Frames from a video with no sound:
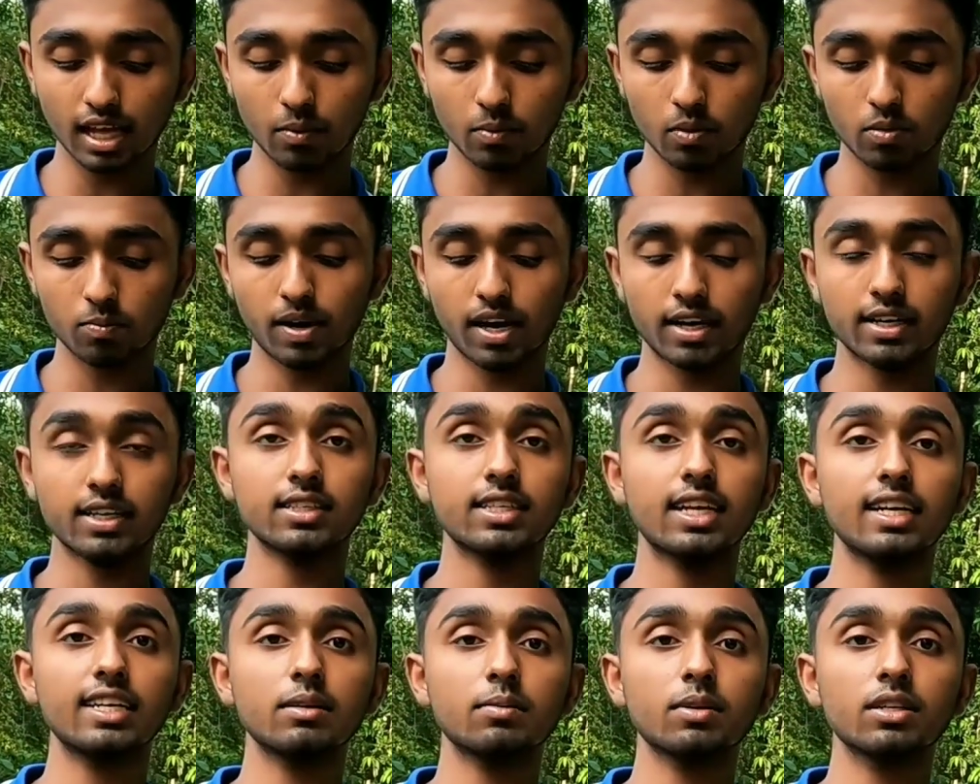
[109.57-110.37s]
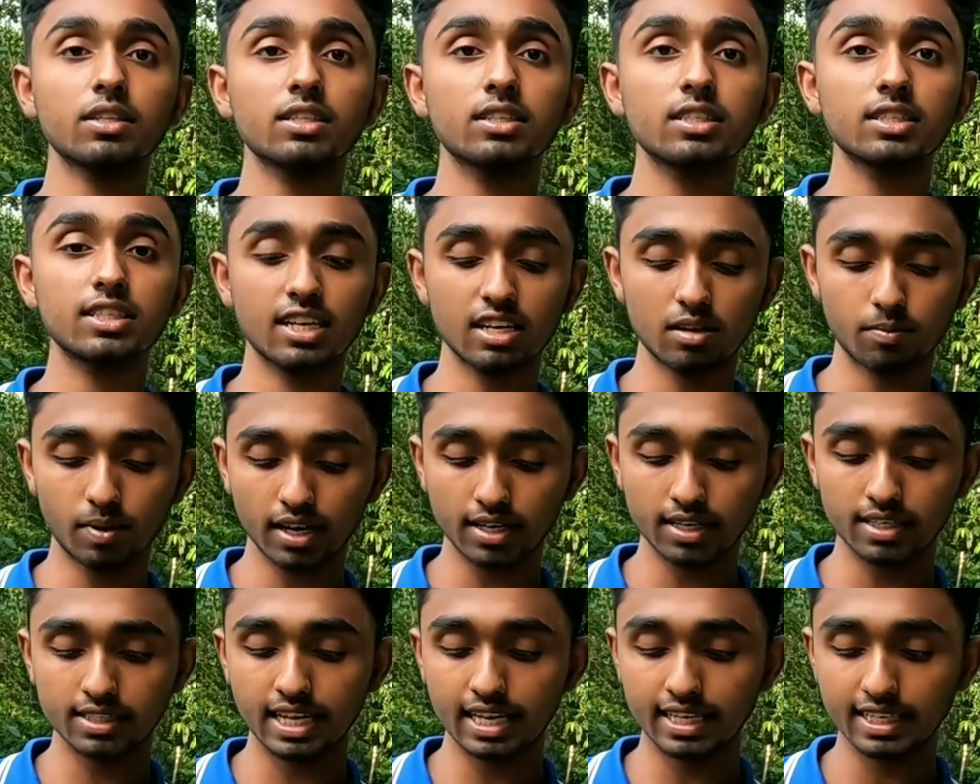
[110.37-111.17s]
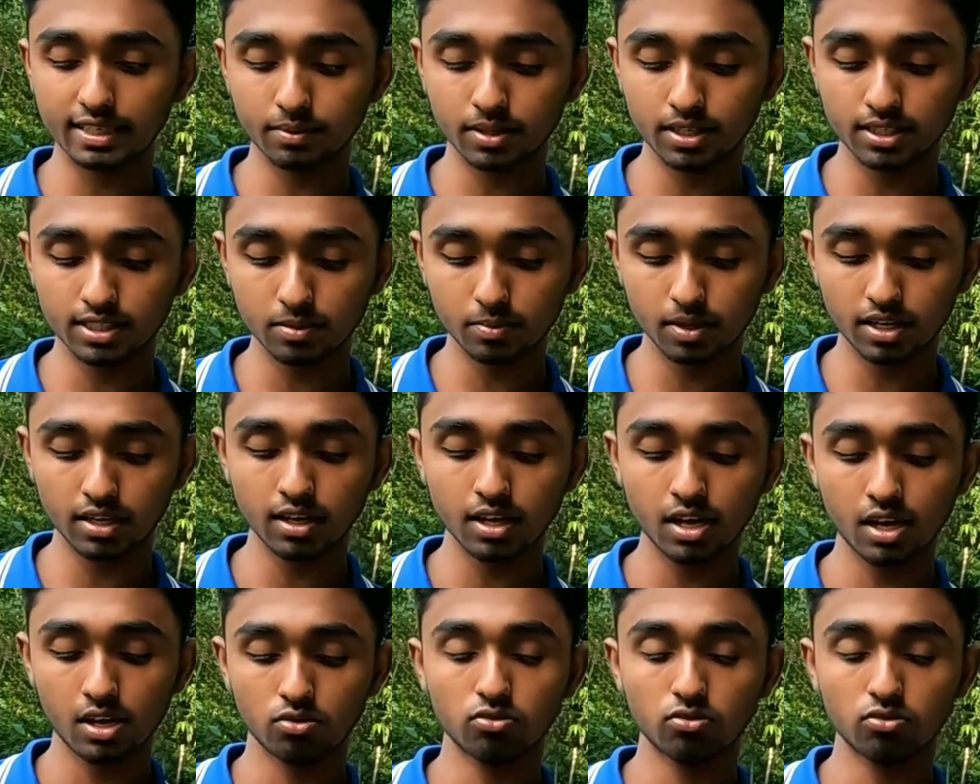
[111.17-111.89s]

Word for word: তারপর বার্থডে সার্টিফিকেট দিতে চাইলে বার্থডে সার্টিফিকেট দিবেন